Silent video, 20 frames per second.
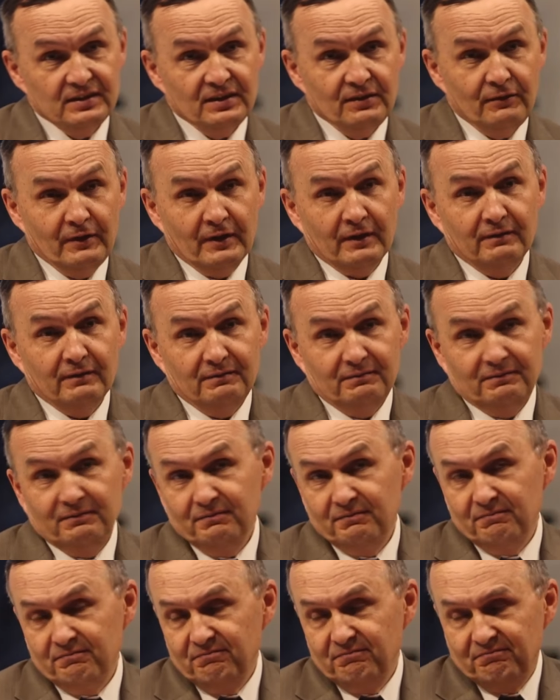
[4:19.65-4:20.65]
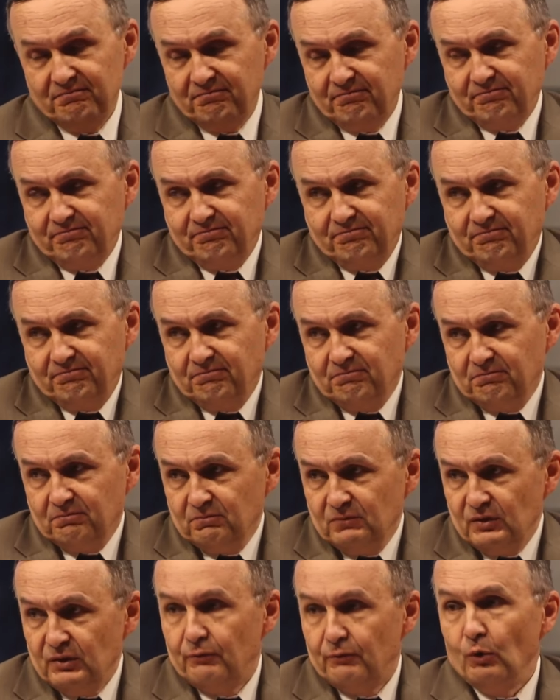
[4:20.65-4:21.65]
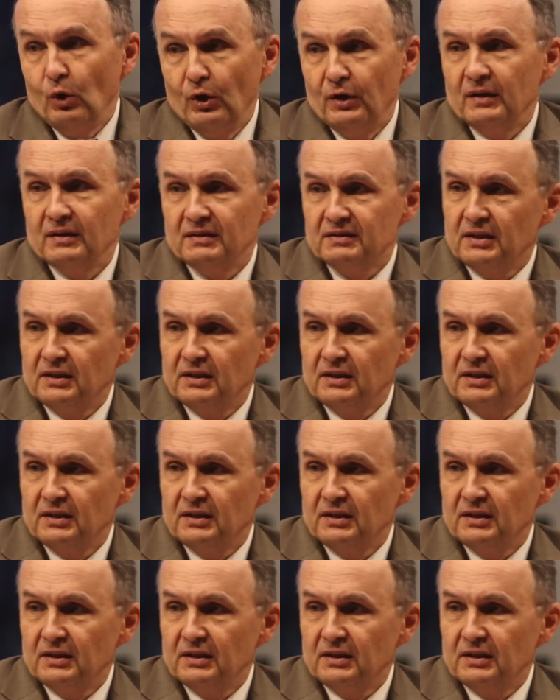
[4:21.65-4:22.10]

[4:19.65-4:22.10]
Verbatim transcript: невольно